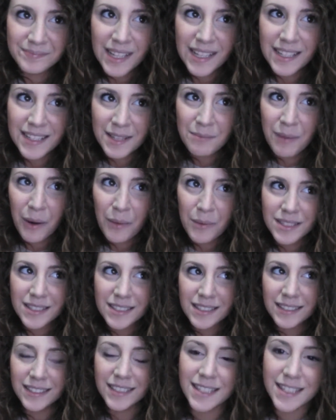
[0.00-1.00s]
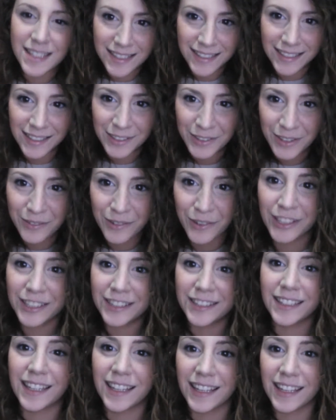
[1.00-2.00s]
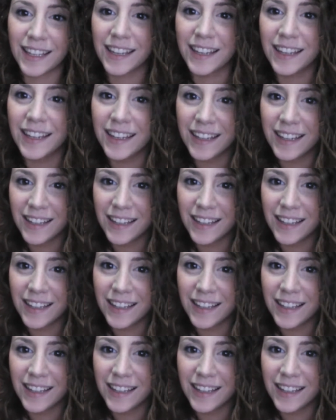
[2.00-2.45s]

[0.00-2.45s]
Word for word: sembra quasi il destino a volte che